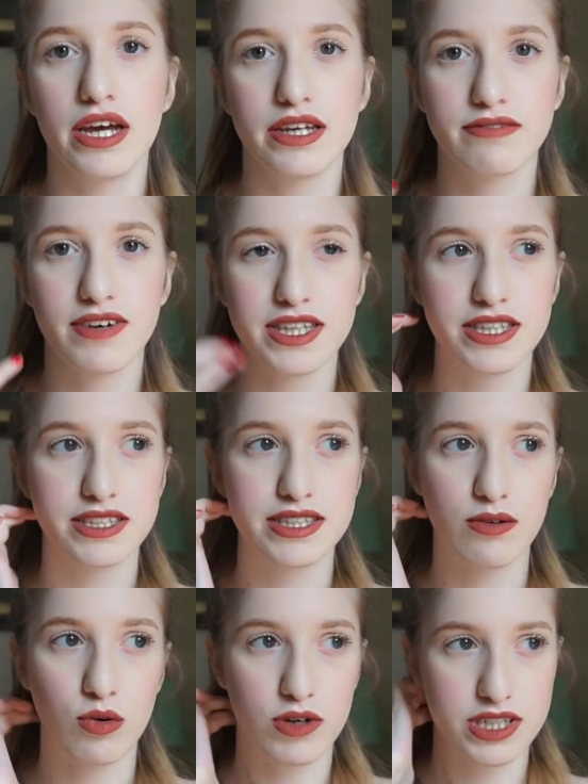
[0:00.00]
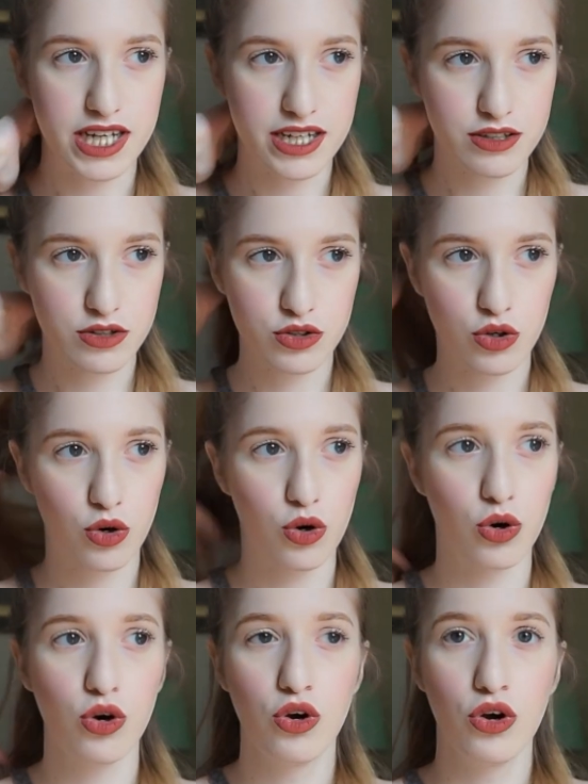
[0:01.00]
infatti stavo
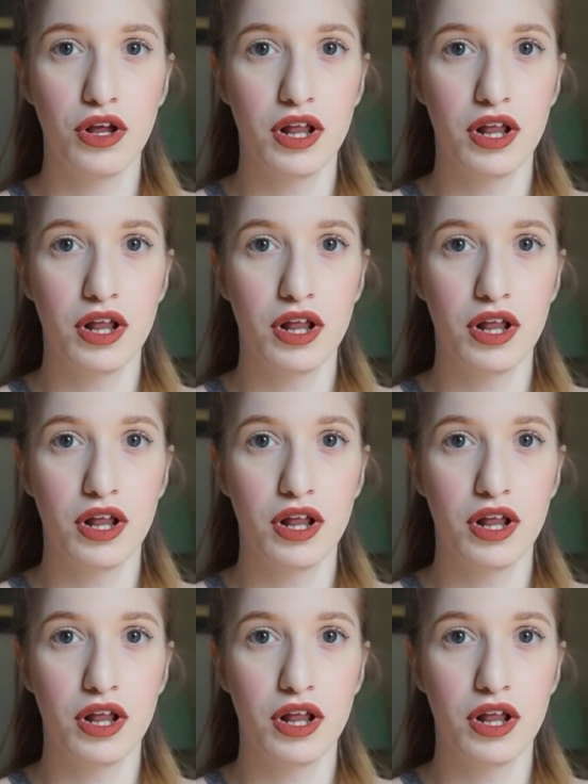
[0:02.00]
guardando